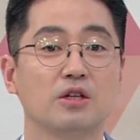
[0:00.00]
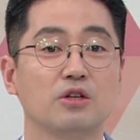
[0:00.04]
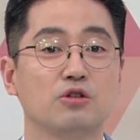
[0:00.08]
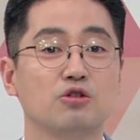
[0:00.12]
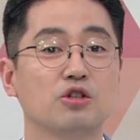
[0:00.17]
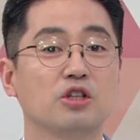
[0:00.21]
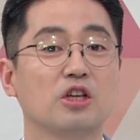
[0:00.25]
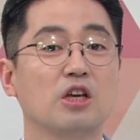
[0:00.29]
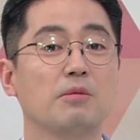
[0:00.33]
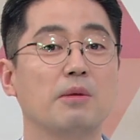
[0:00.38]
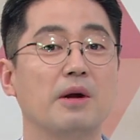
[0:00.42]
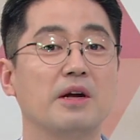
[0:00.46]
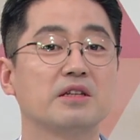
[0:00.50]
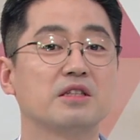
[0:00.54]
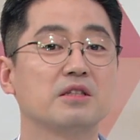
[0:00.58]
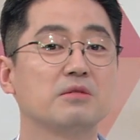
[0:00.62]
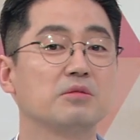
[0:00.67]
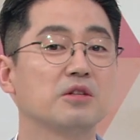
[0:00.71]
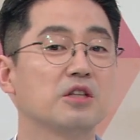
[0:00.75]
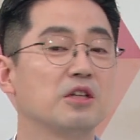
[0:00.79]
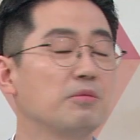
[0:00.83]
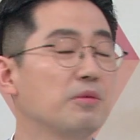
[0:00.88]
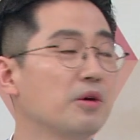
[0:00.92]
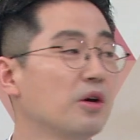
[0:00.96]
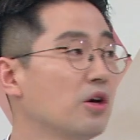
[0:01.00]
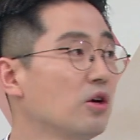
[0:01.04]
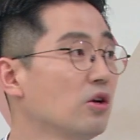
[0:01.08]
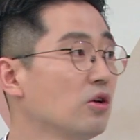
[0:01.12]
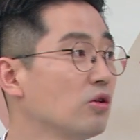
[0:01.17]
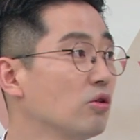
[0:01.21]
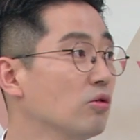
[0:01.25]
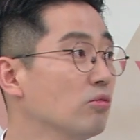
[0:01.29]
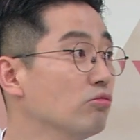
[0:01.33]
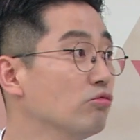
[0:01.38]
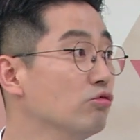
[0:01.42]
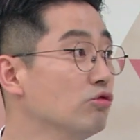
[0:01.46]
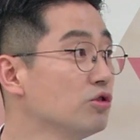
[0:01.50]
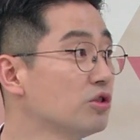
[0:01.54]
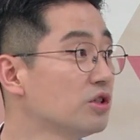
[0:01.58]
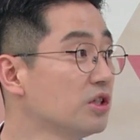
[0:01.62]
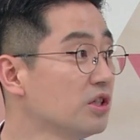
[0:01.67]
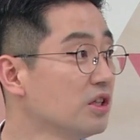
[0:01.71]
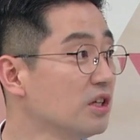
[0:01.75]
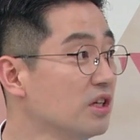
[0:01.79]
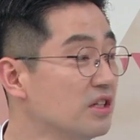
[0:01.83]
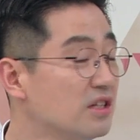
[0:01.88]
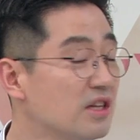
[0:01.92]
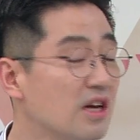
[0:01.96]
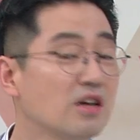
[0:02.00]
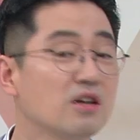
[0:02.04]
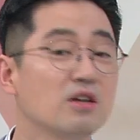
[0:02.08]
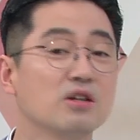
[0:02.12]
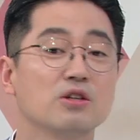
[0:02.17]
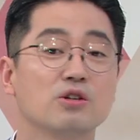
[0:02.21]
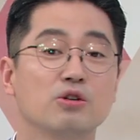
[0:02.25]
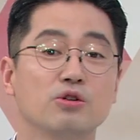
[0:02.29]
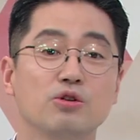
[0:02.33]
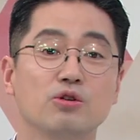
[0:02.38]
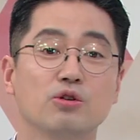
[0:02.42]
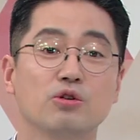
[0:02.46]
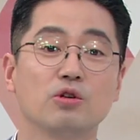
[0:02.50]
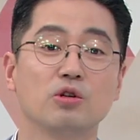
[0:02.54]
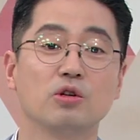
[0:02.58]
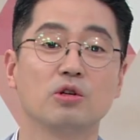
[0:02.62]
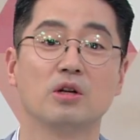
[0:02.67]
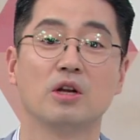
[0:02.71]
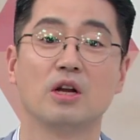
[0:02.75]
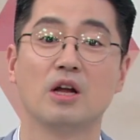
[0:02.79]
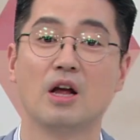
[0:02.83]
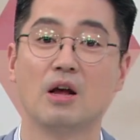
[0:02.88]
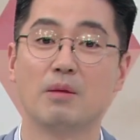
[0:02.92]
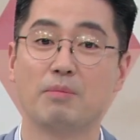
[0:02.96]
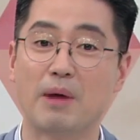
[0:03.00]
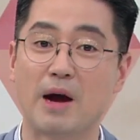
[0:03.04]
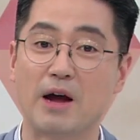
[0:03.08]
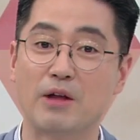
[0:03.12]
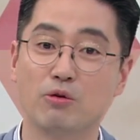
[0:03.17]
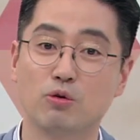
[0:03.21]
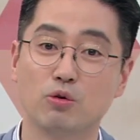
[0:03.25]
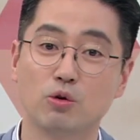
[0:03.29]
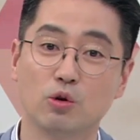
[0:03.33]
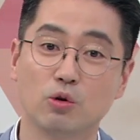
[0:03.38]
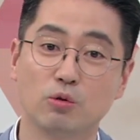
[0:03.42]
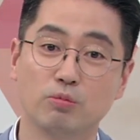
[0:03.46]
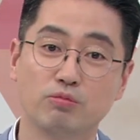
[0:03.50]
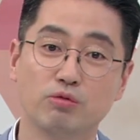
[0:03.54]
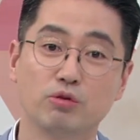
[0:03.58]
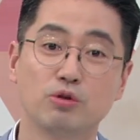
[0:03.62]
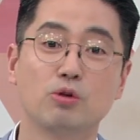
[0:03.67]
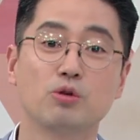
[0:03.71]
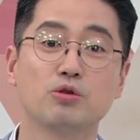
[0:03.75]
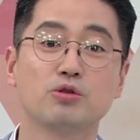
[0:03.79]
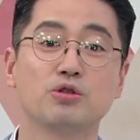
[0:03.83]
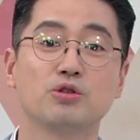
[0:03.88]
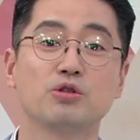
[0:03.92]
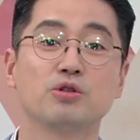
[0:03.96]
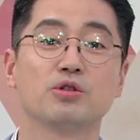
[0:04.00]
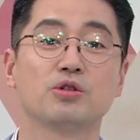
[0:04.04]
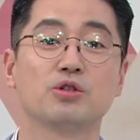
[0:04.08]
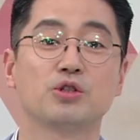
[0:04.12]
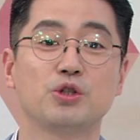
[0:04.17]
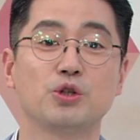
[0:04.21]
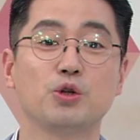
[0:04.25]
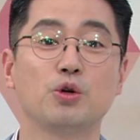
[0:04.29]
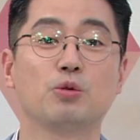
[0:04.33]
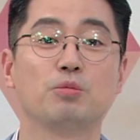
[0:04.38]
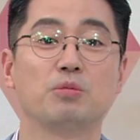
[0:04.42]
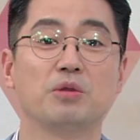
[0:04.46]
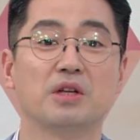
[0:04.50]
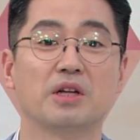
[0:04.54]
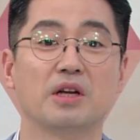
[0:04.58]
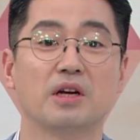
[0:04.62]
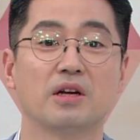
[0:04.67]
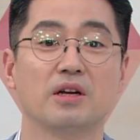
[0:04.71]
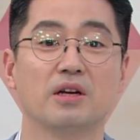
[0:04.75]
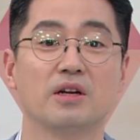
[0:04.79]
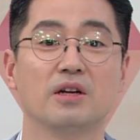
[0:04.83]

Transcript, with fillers: 쉽게 말씀드리면 뭉친 이상근 근육을 바늘로 풀어주는 치료입니다.